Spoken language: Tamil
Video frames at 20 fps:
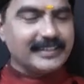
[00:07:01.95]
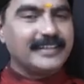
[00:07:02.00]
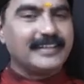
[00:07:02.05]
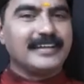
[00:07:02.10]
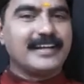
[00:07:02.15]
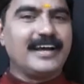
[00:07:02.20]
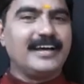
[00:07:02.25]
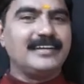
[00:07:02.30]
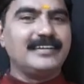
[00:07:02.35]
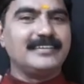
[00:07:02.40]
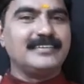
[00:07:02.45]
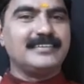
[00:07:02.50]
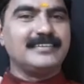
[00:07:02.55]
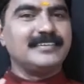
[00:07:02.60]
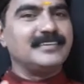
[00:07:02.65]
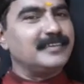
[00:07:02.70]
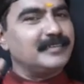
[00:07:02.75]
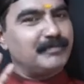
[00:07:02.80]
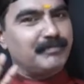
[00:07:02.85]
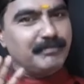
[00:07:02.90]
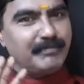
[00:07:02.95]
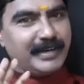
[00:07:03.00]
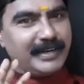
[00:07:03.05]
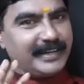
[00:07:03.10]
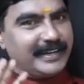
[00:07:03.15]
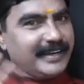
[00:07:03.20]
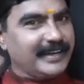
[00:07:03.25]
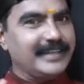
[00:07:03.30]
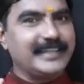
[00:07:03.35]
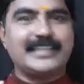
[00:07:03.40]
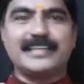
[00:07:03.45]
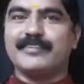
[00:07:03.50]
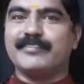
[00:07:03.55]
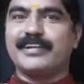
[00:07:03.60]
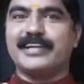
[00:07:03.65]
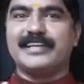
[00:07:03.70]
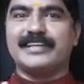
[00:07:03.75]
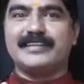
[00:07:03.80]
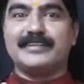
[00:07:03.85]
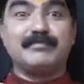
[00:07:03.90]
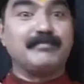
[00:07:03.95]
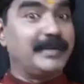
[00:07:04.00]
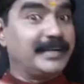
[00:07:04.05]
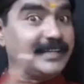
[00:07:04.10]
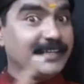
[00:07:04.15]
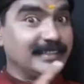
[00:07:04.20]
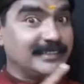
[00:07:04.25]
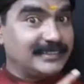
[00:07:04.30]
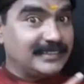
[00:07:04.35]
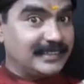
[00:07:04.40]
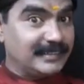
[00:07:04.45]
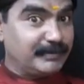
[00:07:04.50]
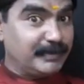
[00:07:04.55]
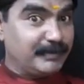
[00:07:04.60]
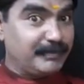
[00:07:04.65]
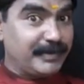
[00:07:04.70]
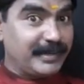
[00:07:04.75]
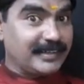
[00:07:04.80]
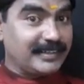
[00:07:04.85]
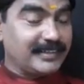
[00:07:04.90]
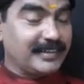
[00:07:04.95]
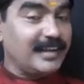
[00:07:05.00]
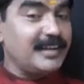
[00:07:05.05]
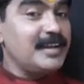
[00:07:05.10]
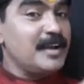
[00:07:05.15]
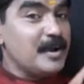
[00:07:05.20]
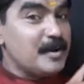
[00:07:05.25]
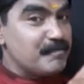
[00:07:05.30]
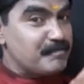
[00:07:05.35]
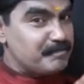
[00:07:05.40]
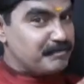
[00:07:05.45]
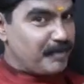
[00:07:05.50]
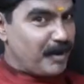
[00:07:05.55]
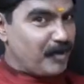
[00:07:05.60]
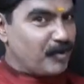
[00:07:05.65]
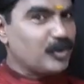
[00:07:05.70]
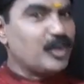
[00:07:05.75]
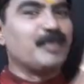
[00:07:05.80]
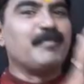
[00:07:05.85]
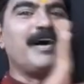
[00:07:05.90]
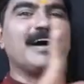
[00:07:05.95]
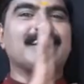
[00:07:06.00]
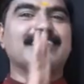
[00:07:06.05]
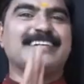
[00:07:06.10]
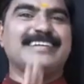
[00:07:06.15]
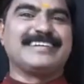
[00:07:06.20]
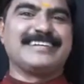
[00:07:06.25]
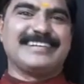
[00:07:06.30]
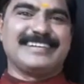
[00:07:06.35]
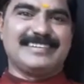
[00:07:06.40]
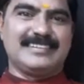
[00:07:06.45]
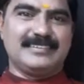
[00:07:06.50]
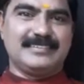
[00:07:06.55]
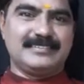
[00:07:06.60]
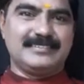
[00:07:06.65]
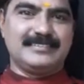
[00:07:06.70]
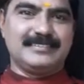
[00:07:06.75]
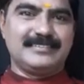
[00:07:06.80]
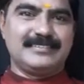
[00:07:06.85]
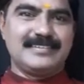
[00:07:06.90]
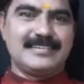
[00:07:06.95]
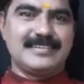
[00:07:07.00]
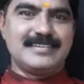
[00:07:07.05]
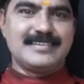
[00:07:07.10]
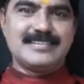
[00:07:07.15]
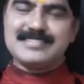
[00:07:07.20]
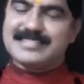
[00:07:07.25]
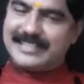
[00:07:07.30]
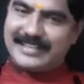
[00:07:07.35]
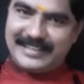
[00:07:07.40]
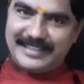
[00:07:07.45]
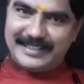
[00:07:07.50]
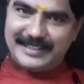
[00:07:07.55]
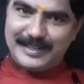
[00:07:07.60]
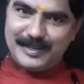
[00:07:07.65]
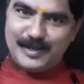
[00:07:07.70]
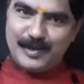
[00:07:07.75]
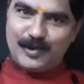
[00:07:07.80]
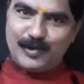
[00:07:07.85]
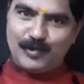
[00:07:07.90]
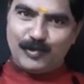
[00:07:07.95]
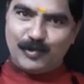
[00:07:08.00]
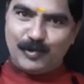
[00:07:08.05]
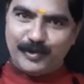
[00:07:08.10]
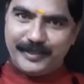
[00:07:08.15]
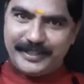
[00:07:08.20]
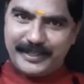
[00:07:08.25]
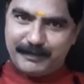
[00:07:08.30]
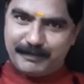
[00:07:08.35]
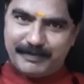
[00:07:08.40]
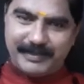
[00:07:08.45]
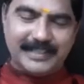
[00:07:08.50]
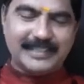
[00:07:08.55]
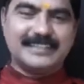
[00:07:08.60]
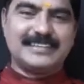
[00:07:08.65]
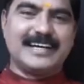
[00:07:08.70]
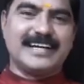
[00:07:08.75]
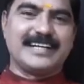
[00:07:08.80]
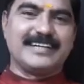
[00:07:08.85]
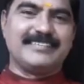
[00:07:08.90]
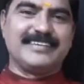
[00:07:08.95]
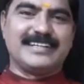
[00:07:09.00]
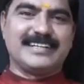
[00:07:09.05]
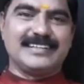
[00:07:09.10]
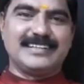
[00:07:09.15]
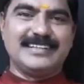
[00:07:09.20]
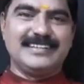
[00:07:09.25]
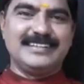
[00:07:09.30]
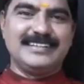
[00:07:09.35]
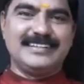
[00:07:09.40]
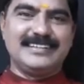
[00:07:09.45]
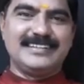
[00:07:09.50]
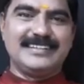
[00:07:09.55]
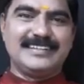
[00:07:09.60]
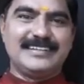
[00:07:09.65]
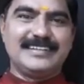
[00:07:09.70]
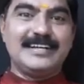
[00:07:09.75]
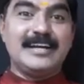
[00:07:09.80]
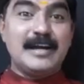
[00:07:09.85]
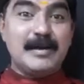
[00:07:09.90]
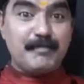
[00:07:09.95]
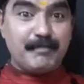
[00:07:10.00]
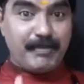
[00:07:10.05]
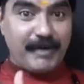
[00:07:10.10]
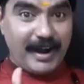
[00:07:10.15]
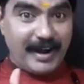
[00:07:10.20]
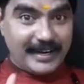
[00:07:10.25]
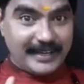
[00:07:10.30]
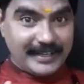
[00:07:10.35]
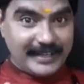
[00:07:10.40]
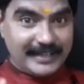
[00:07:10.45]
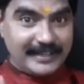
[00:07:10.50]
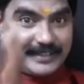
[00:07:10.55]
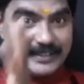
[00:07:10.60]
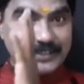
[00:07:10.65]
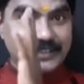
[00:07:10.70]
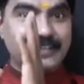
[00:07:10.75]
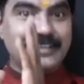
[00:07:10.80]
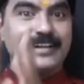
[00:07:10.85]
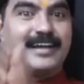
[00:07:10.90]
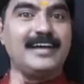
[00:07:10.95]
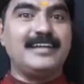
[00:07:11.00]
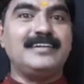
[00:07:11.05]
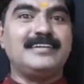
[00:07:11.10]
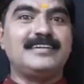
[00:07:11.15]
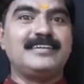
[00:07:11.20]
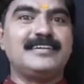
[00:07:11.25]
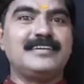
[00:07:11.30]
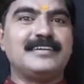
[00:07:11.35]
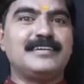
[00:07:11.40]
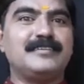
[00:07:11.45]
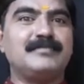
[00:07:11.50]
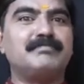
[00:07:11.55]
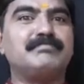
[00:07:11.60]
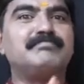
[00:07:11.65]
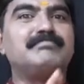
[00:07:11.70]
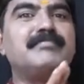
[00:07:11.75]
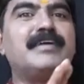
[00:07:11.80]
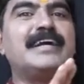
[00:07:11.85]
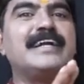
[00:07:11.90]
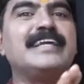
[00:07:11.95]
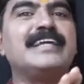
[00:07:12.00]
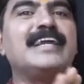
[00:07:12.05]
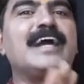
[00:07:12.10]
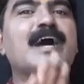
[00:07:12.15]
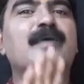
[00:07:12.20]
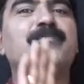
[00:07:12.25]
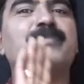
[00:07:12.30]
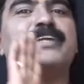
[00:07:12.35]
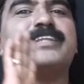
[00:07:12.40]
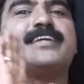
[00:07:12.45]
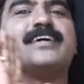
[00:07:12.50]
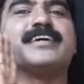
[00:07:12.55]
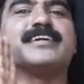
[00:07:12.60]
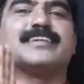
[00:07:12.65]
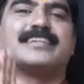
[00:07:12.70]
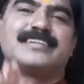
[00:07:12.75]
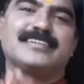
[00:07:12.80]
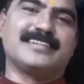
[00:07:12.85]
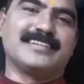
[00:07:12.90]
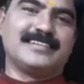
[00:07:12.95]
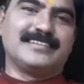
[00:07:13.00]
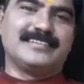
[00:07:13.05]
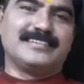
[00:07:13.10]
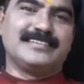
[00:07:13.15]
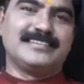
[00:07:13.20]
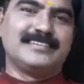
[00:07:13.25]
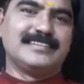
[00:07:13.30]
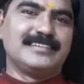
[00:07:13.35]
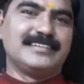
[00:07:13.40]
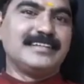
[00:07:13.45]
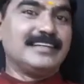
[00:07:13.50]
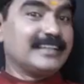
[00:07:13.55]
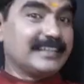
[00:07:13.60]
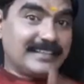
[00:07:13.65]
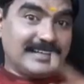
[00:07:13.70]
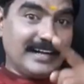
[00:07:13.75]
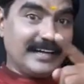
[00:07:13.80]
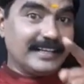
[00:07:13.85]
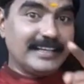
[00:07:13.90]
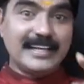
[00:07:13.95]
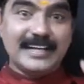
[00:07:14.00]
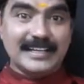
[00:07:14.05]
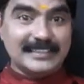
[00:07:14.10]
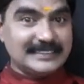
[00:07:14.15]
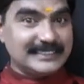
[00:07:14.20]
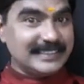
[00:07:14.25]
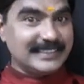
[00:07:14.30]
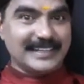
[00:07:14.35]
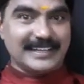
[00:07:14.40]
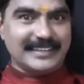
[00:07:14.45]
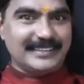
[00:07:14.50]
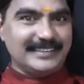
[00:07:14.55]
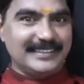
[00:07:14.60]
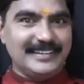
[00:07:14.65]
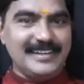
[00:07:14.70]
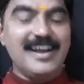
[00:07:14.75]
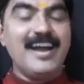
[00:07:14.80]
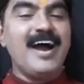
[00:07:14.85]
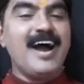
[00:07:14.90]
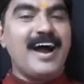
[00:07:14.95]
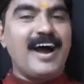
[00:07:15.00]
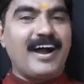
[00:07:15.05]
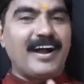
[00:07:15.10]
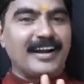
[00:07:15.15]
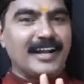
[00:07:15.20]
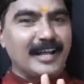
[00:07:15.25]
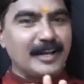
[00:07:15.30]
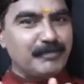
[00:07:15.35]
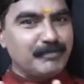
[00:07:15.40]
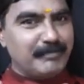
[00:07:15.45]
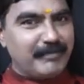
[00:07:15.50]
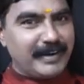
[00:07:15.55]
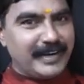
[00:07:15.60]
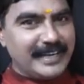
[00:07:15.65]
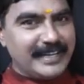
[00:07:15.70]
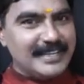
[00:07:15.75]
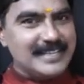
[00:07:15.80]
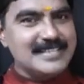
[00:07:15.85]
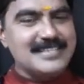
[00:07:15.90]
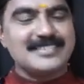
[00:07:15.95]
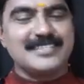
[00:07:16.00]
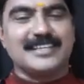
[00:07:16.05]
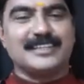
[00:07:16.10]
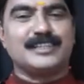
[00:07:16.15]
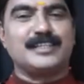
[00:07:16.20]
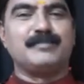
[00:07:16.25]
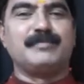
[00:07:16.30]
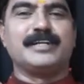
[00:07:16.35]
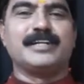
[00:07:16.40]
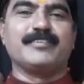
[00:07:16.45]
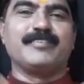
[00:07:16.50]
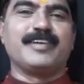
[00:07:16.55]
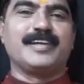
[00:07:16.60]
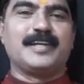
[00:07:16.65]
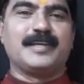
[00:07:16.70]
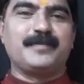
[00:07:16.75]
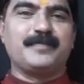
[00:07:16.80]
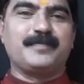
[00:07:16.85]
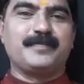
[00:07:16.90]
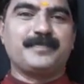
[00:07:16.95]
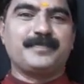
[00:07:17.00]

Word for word: எடுக்கிறார் மணி அடிக்கவில்லை மணியை திரும்பி பார்க்கிறான் மௌனமாக இருக்கிறது சரி உரியை பிடித்தாகிவிட்டது பானையை எடுக்கிறான் மணி அமைதியாக இருக்கிறது கயிறு அசைகிறது ஆனால் மணி சத்தமிடவில்லை